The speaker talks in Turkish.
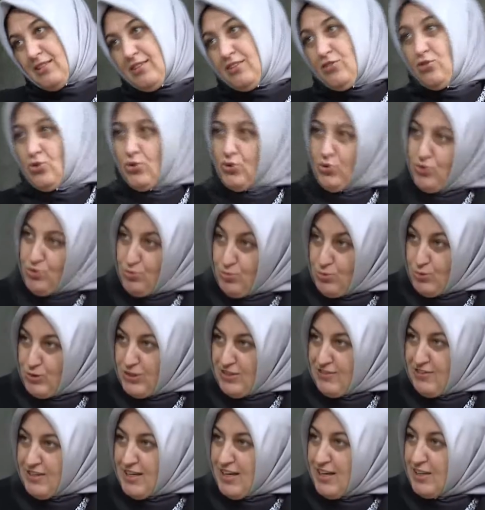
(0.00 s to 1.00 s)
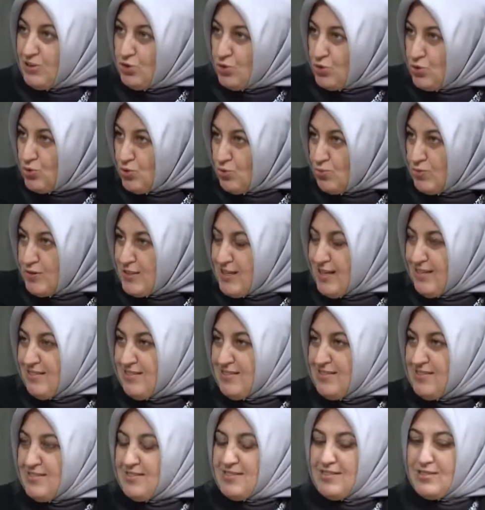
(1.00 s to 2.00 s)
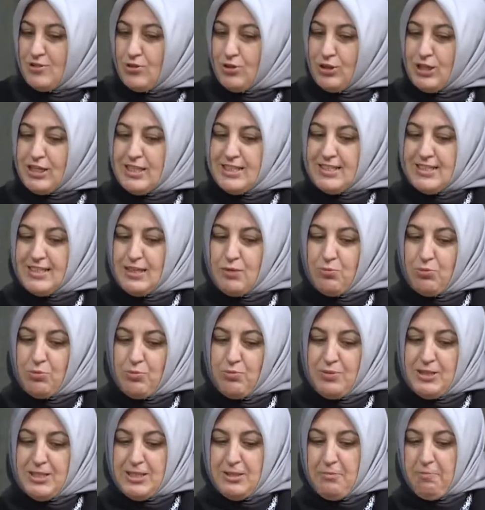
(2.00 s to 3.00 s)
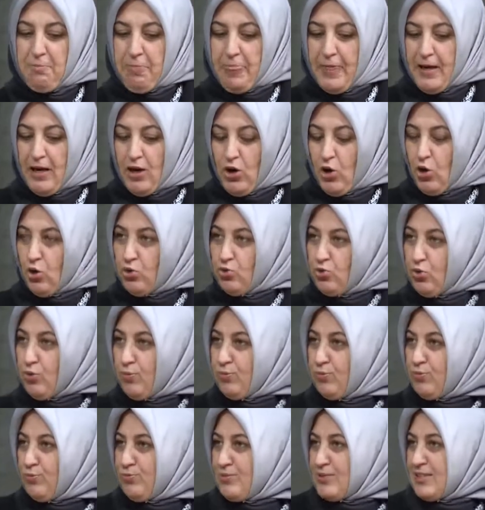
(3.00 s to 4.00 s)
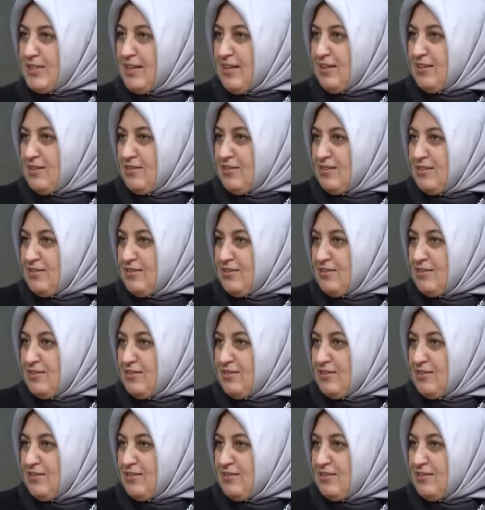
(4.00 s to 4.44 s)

masalı torunumuza veya çocuğumuza anlatırız. Dolayısıyla bu bizim o toplumsal